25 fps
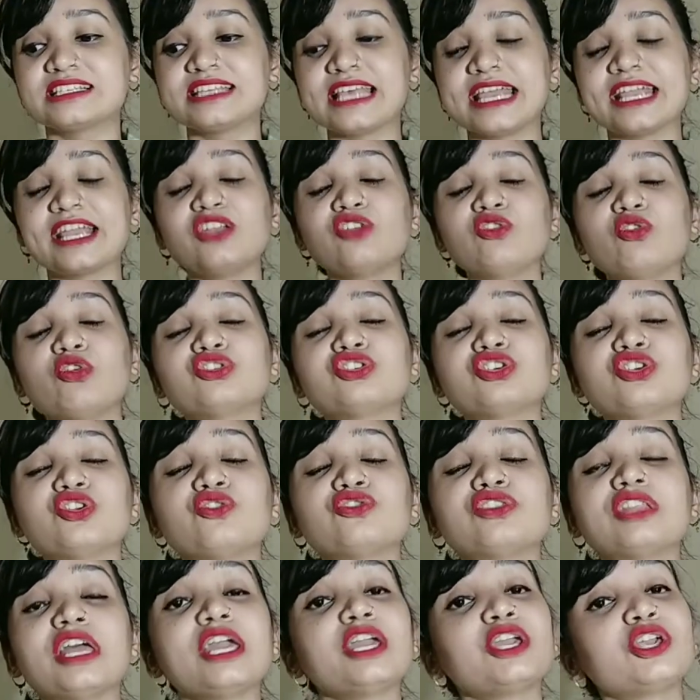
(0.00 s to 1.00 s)
सेकंड क्वेश्चन
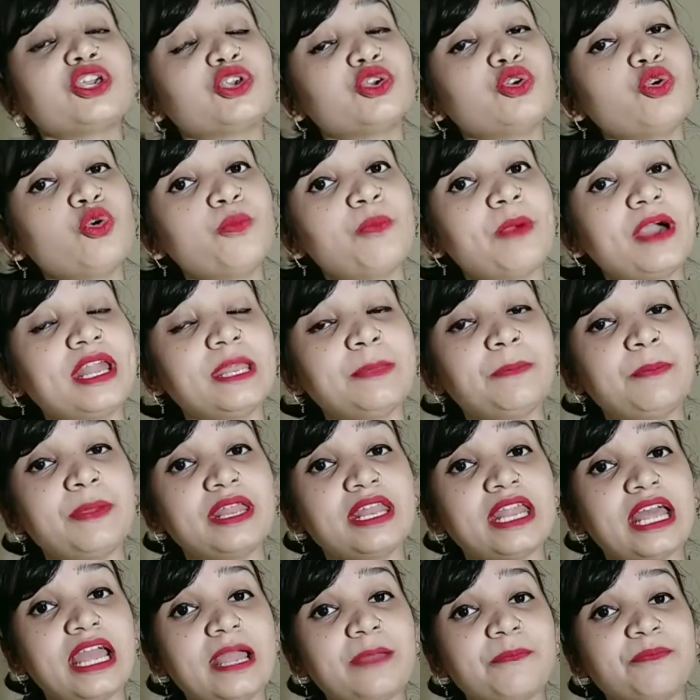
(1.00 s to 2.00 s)
होता है क्यों पानी
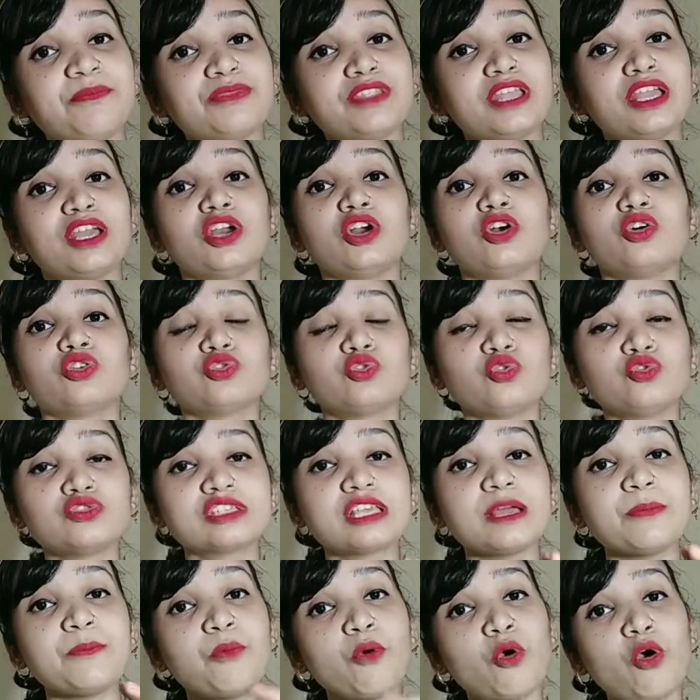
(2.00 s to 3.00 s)
पीना है तो
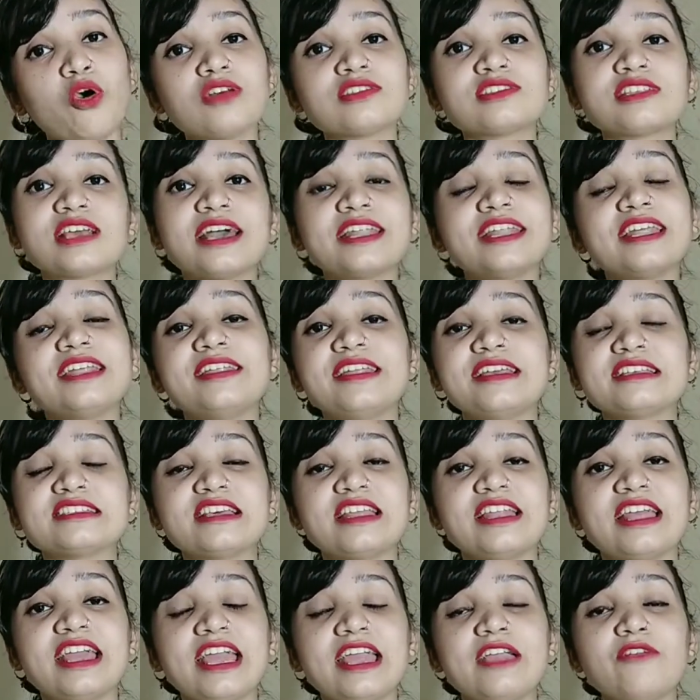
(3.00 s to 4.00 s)
उसके बहुत सारे
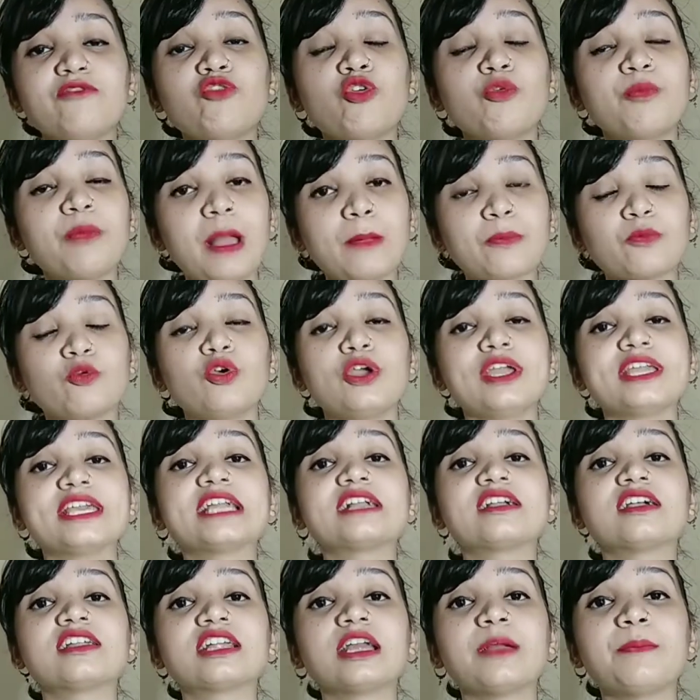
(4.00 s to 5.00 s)
रीज़न हैं वो मैं आपको
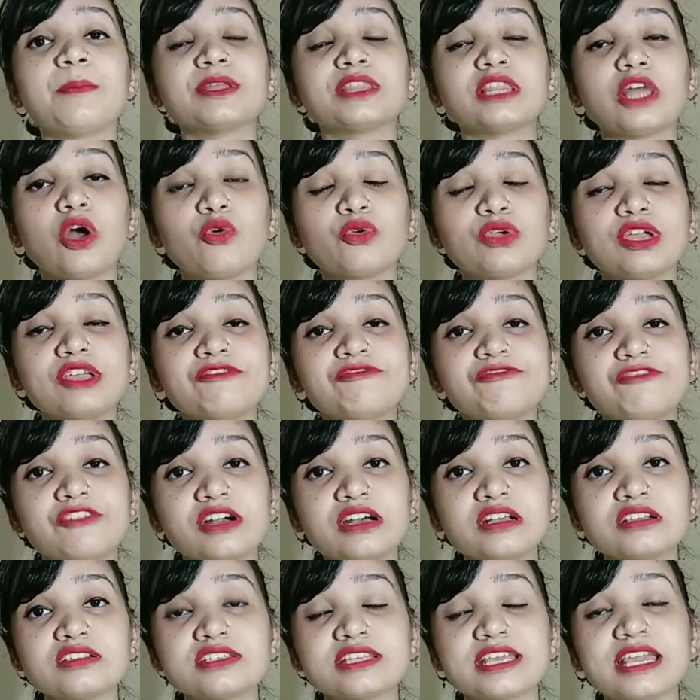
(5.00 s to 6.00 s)
एक एक करके बताऊंगी
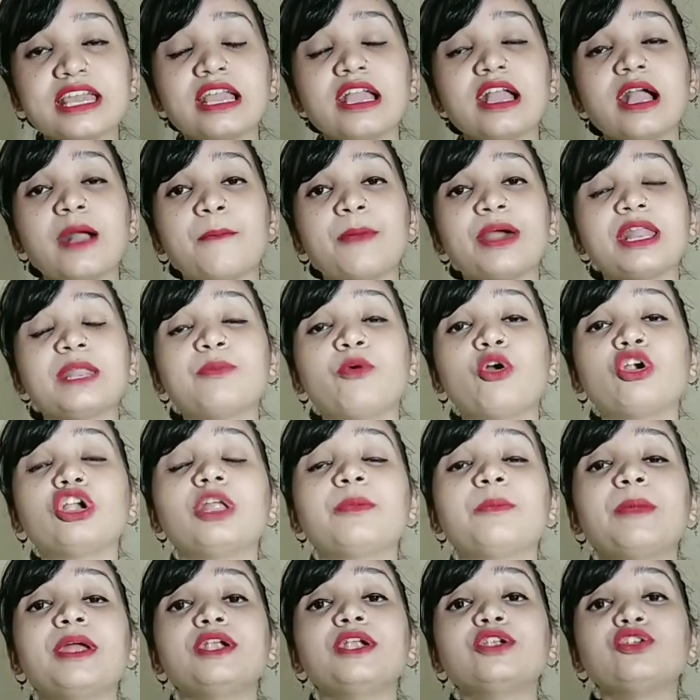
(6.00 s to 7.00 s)
फर्स्ट के हमारी
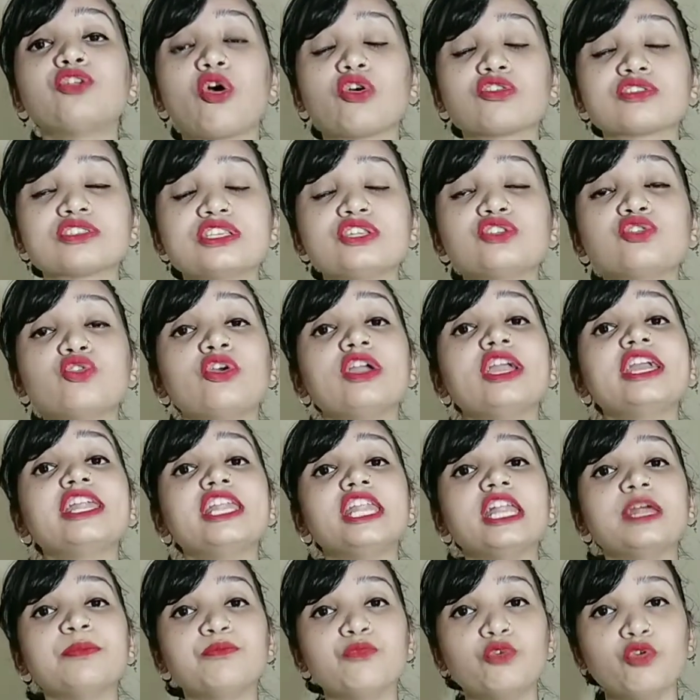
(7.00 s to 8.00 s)
बॉडी में टॉक्सिन को ही
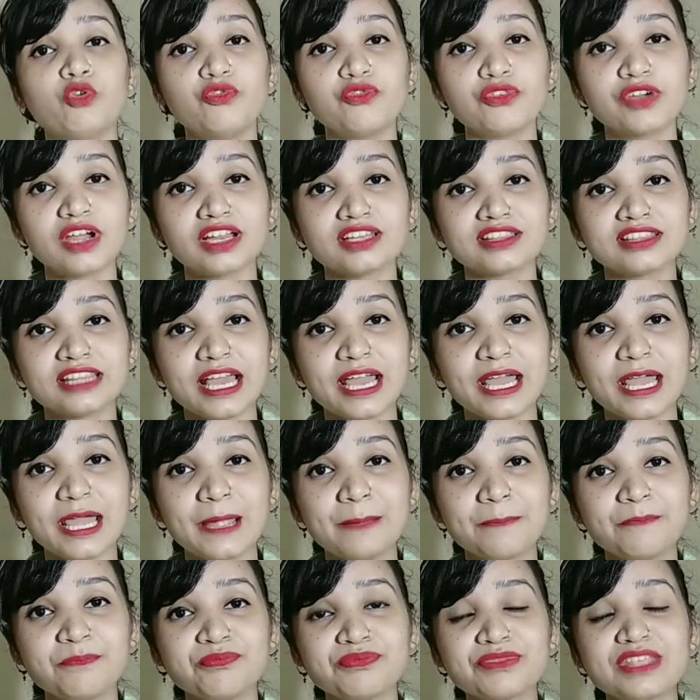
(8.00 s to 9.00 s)
रिमूव करता
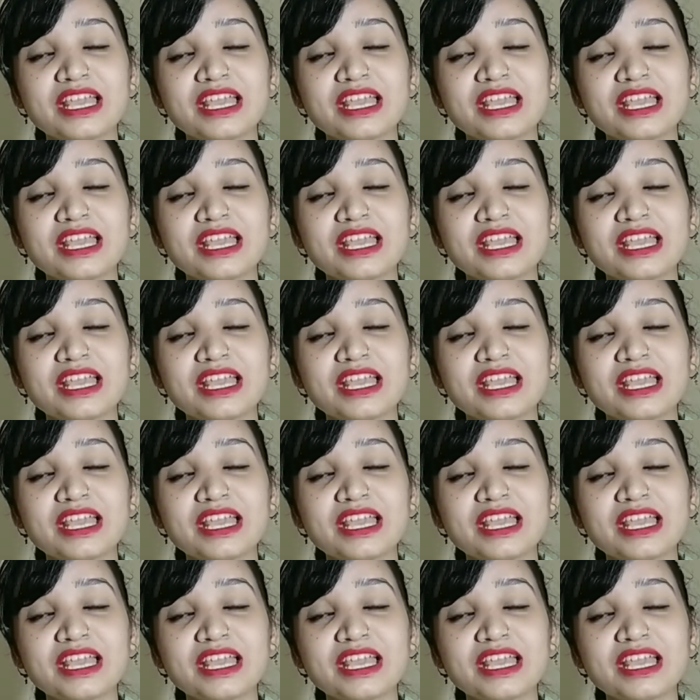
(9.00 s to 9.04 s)
है